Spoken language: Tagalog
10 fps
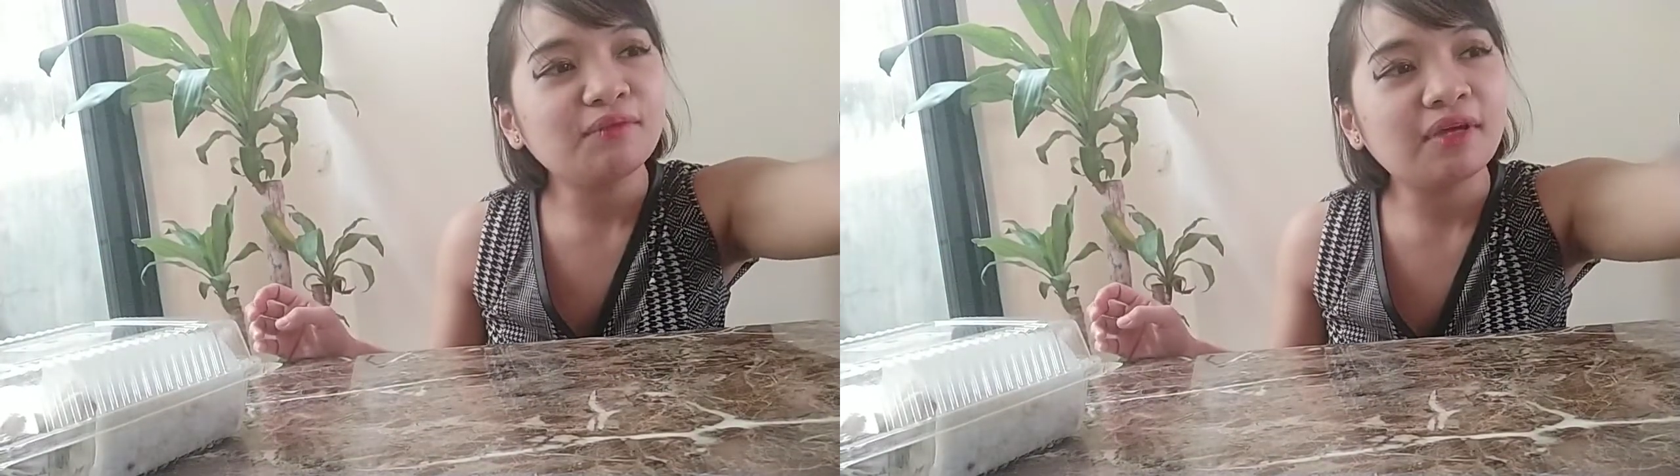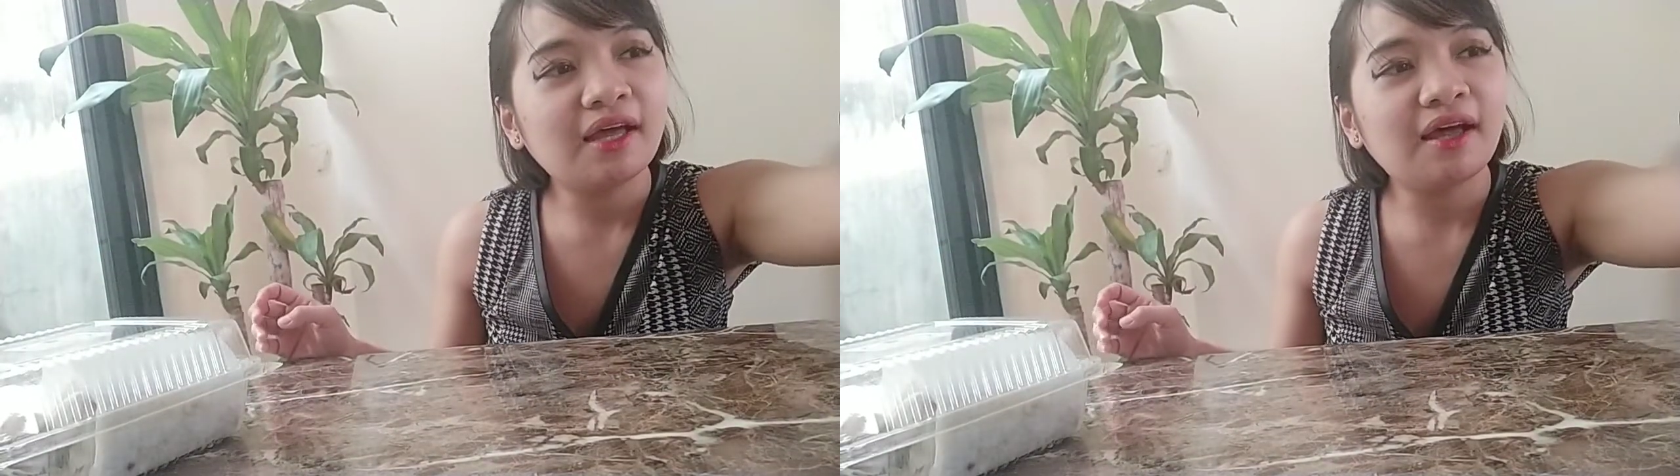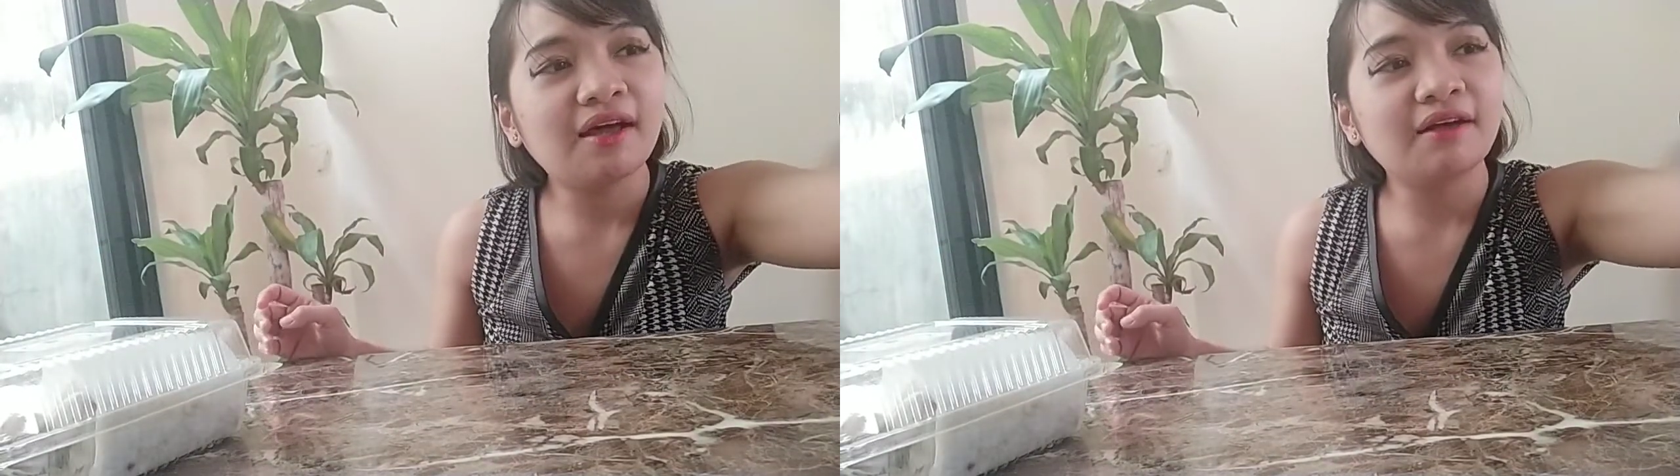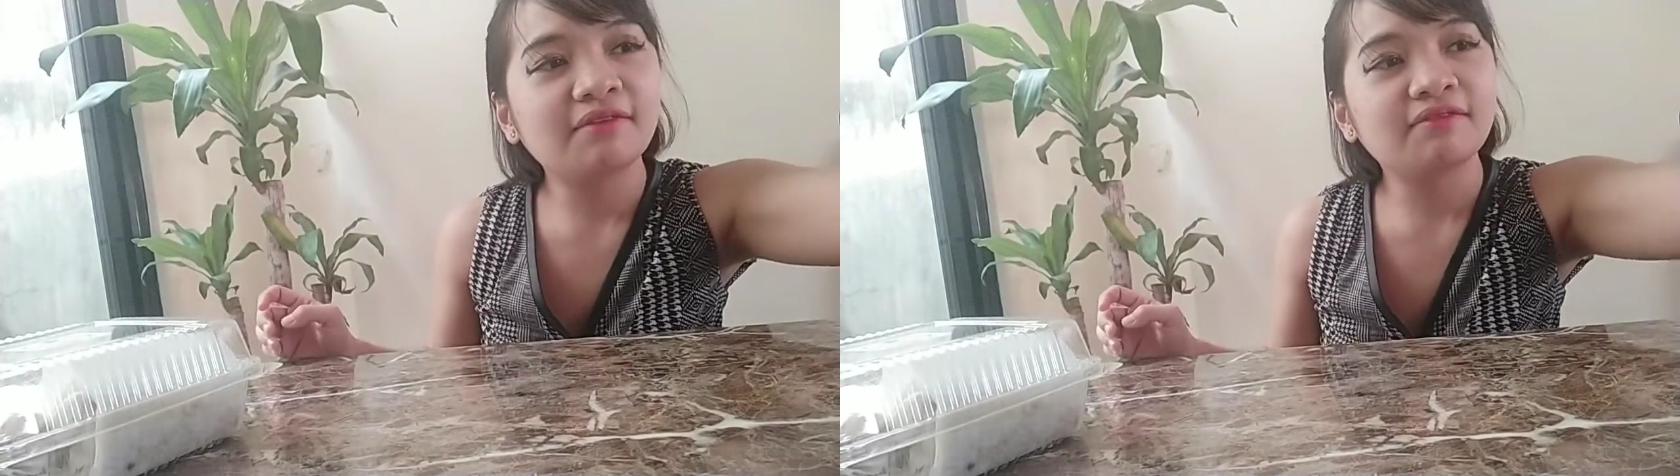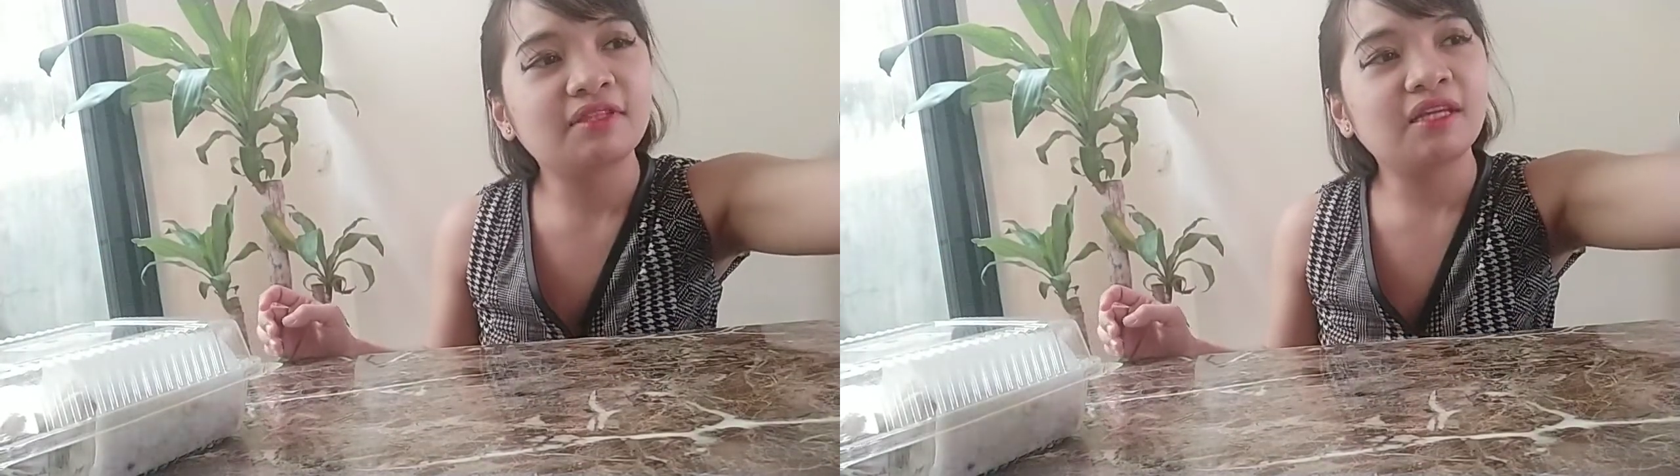we have
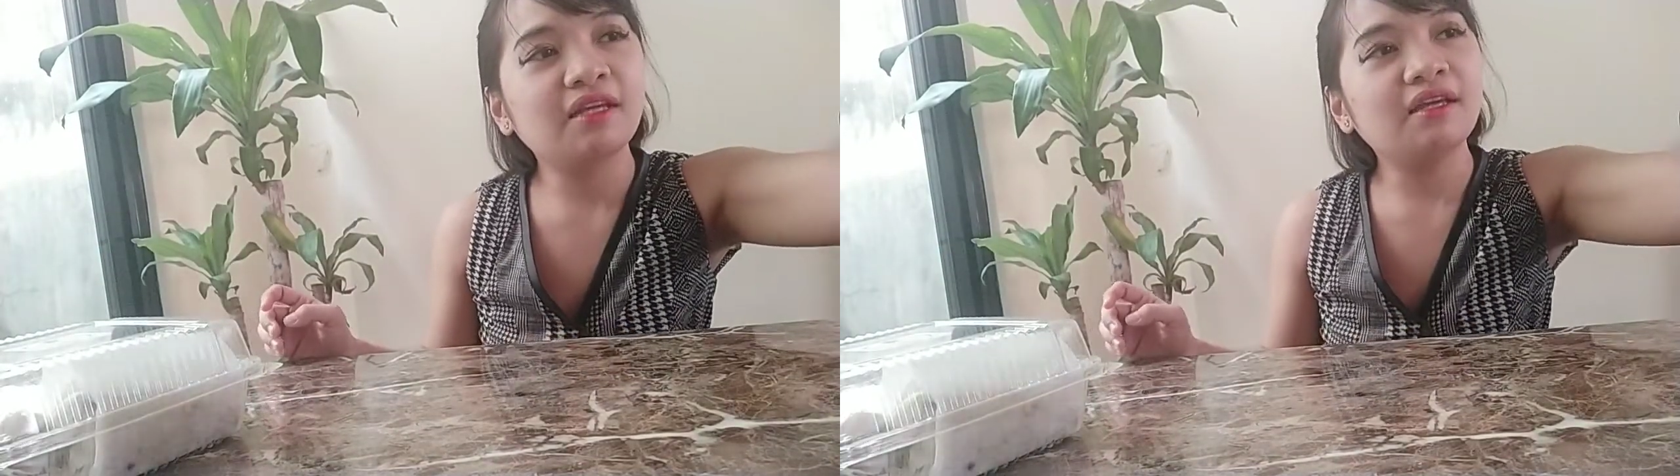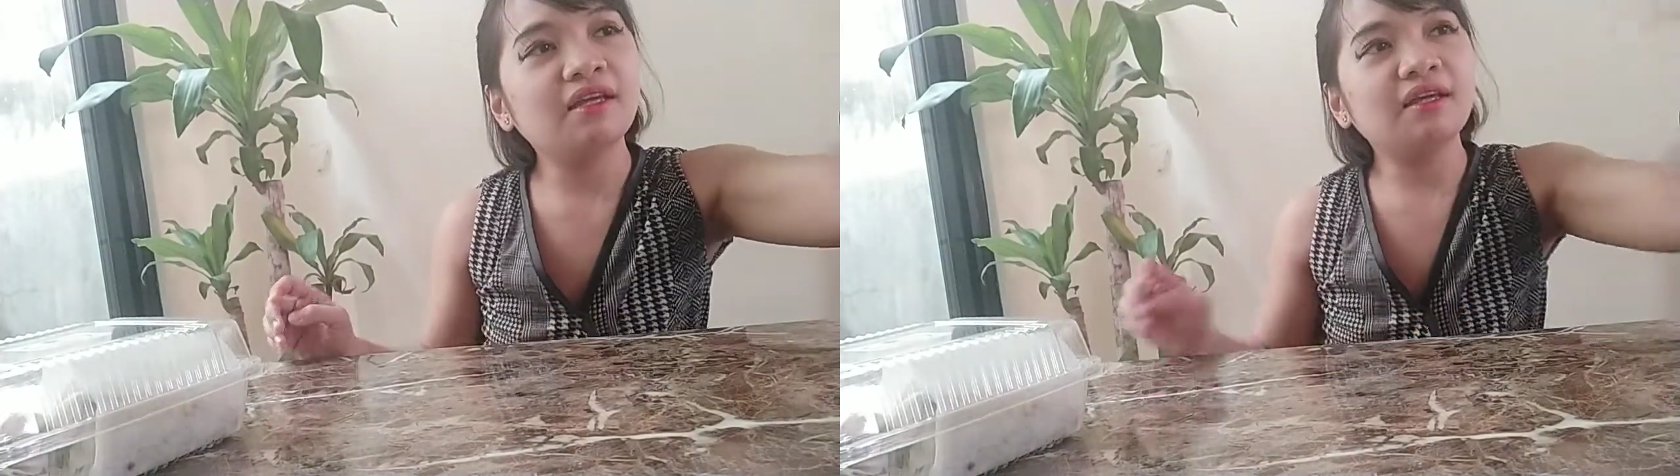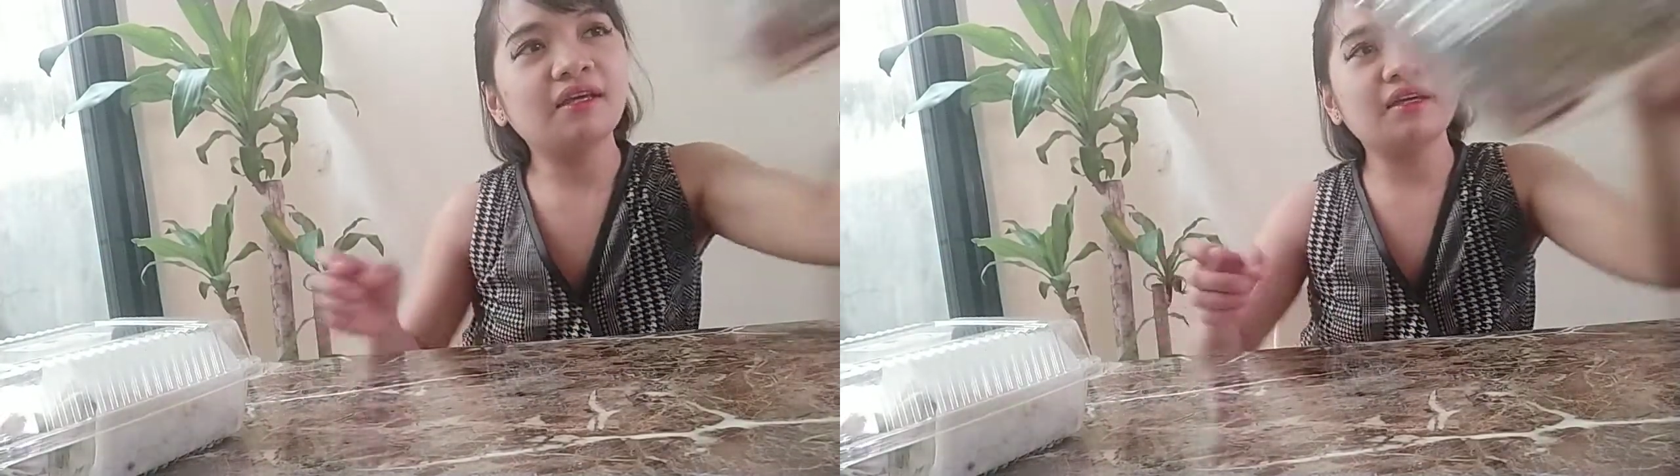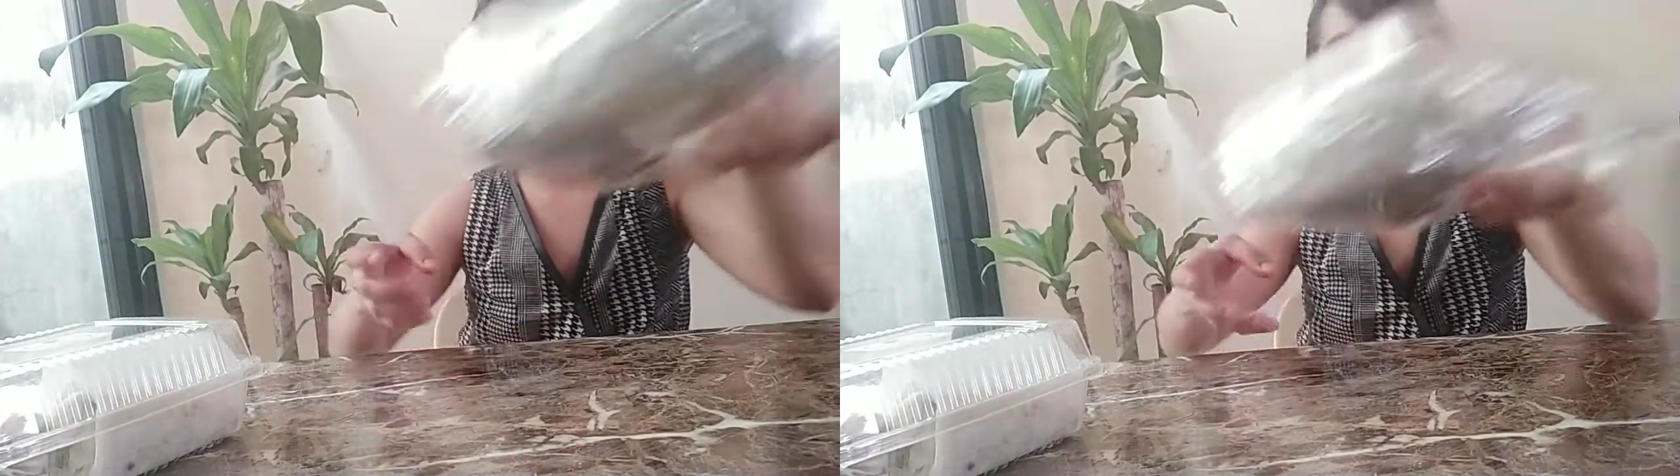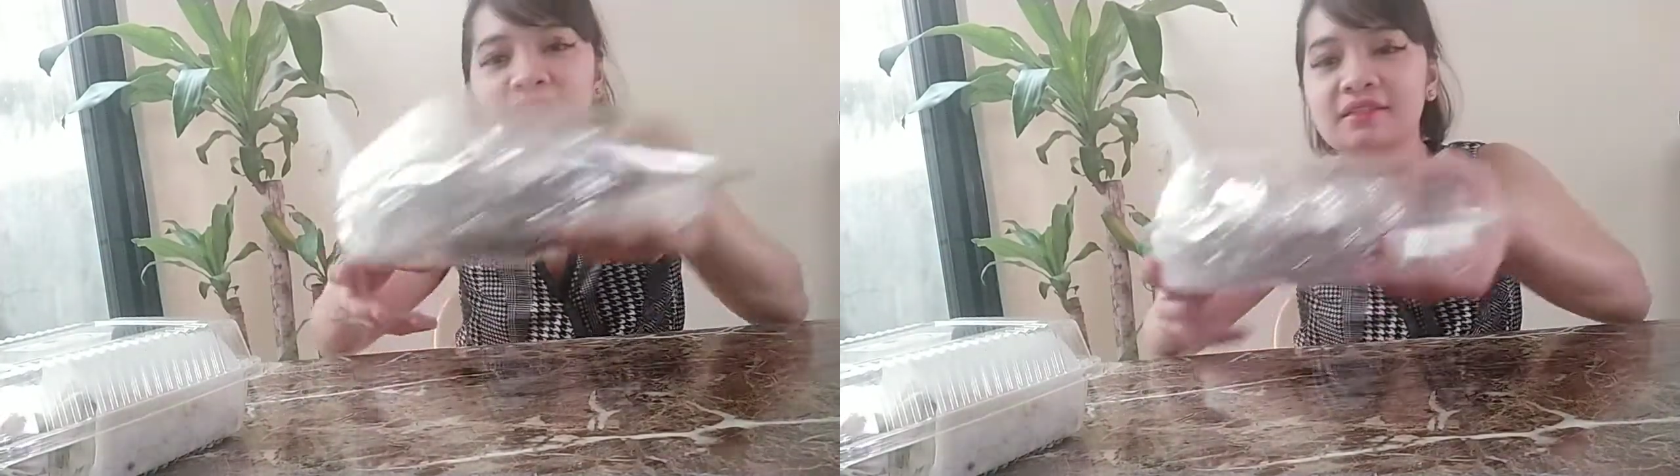
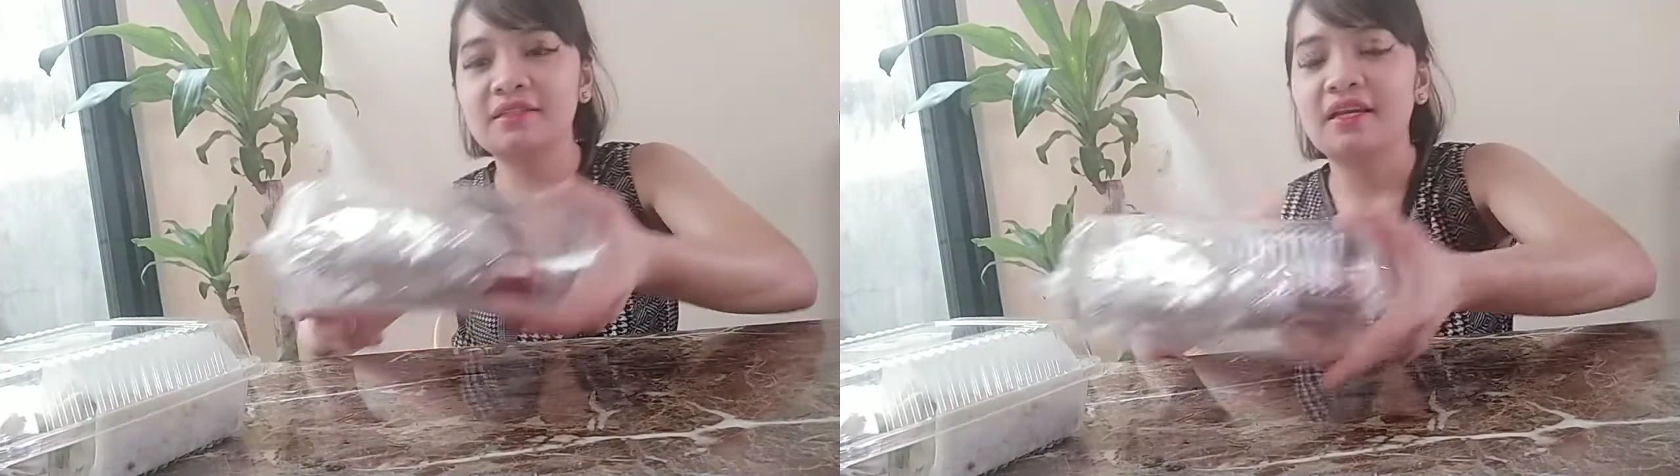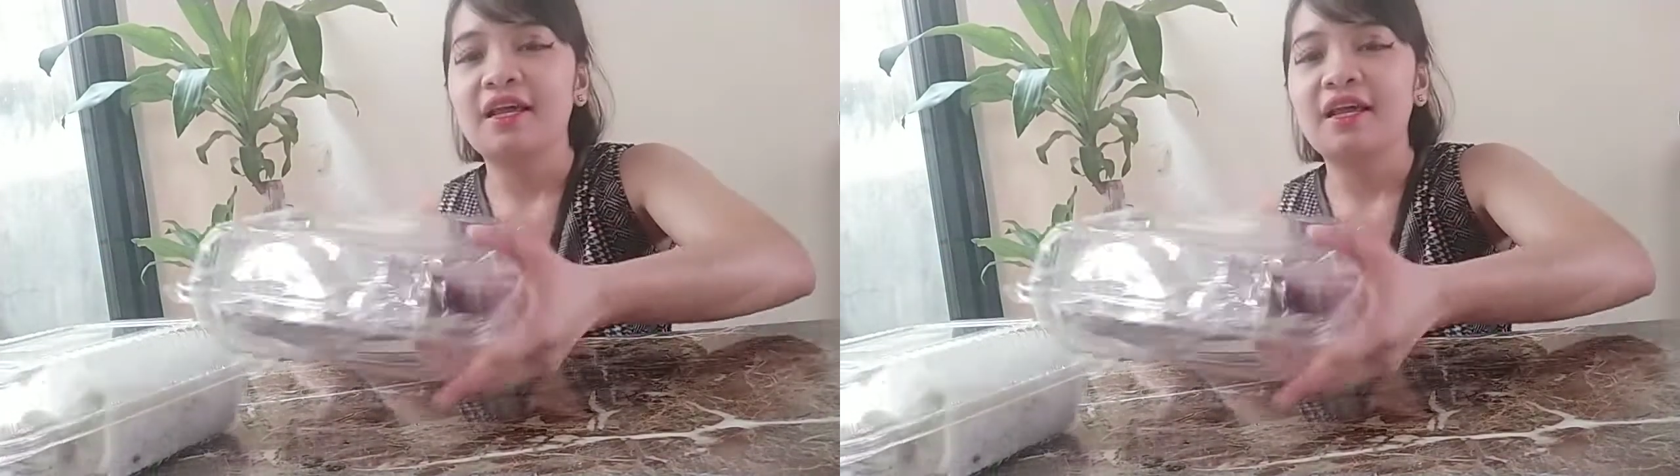this